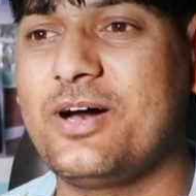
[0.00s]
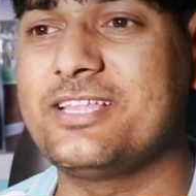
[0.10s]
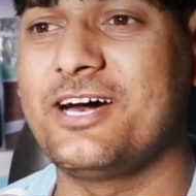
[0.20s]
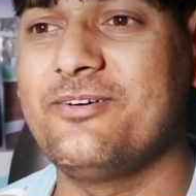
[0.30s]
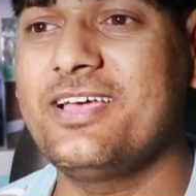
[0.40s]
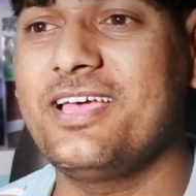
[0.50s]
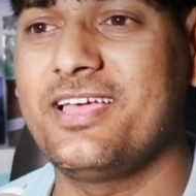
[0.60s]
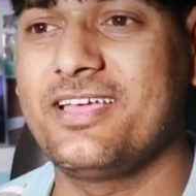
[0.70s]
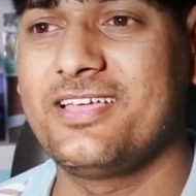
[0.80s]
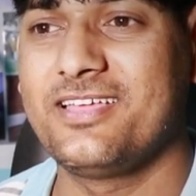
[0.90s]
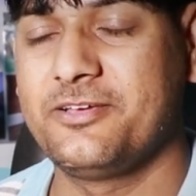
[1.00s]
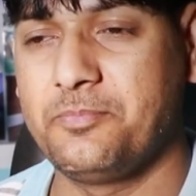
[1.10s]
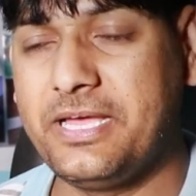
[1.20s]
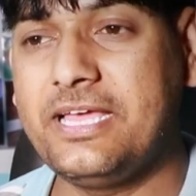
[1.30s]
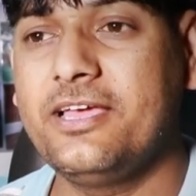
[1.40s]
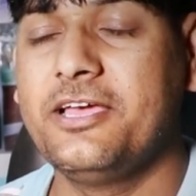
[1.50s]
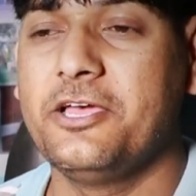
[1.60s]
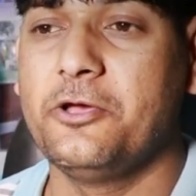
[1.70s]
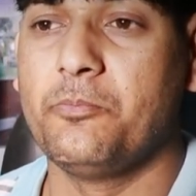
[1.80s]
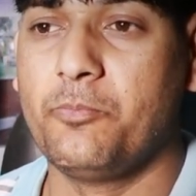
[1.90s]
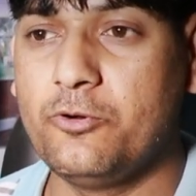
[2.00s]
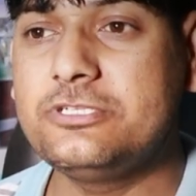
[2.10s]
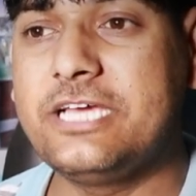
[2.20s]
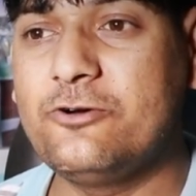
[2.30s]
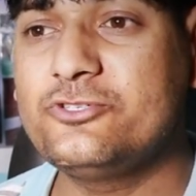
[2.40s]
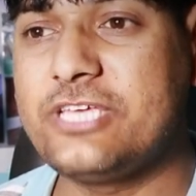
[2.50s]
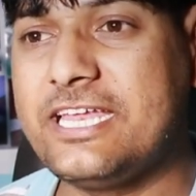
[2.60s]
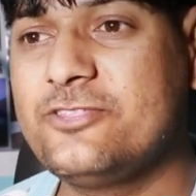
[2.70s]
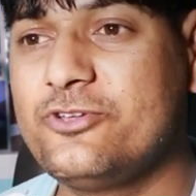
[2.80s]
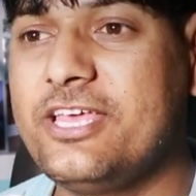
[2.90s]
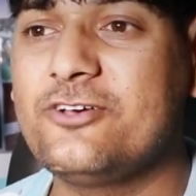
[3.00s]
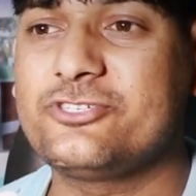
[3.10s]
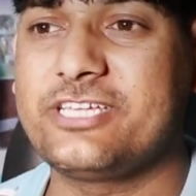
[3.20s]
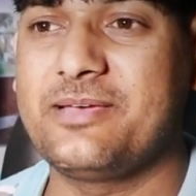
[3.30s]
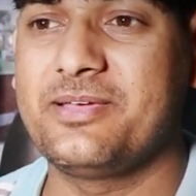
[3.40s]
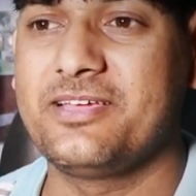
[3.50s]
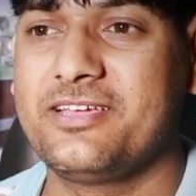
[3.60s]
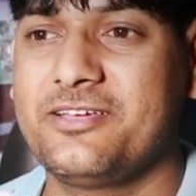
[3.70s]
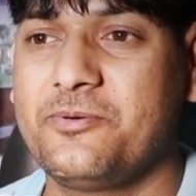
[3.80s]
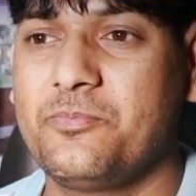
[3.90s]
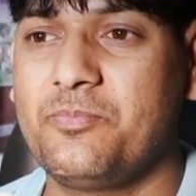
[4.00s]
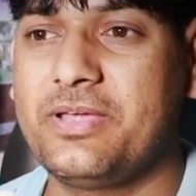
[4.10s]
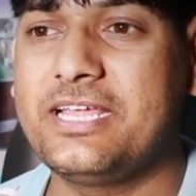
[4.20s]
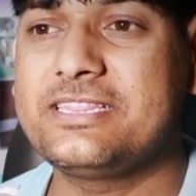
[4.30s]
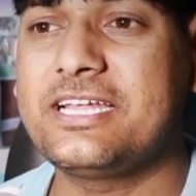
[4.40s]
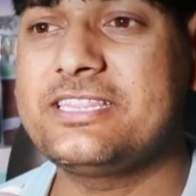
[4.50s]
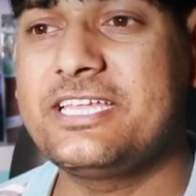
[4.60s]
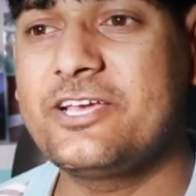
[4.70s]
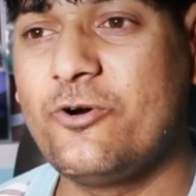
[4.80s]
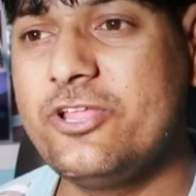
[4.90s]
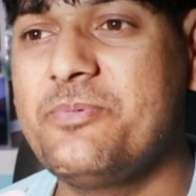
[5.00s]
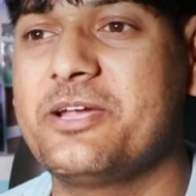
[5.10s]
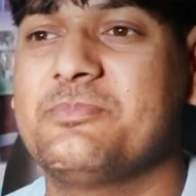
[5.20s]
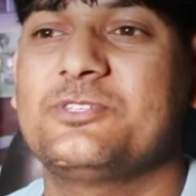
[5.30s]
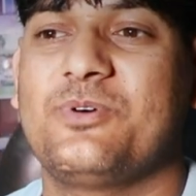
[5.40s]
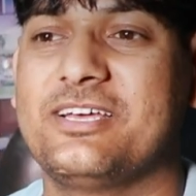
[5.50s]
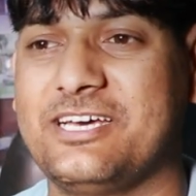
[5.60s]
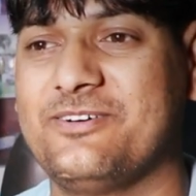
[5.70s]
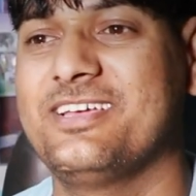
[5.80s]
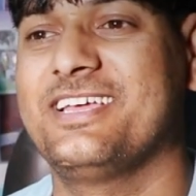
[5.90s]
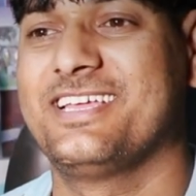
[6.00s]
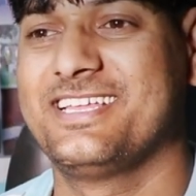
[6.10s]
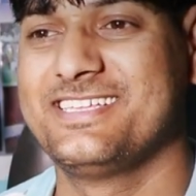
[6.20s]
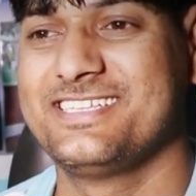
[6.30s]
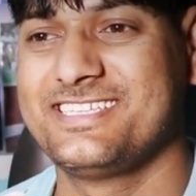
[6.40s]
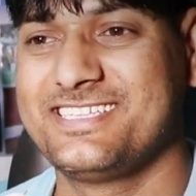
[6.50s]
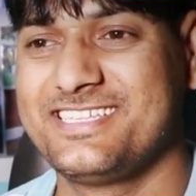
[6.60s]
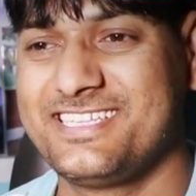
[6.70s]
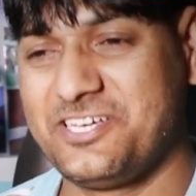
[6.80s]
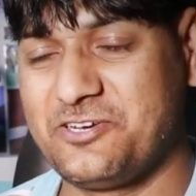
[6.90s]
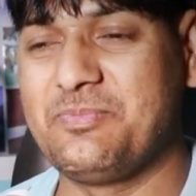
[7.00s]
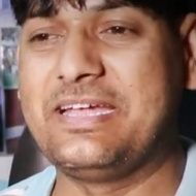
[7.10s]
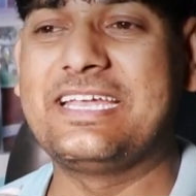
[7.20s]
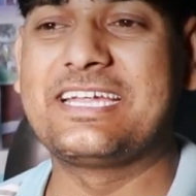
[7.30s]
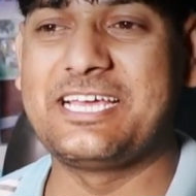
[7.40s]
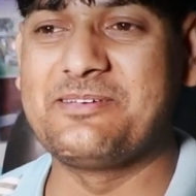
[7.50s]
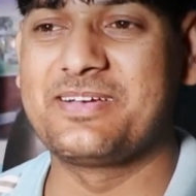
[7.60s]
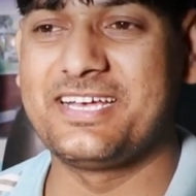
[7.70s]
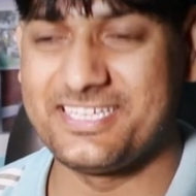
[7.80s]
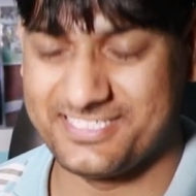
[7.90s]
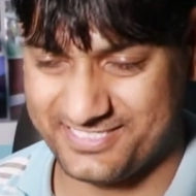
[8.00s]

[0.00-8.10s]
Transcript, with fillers: સ્વાદ આવે હે मैं भूल जाऊँ सारी दुनिया उस टाइम मन इतना तेरी कोड़ी बन में स्वाद आवे रोमांटिक टाइप का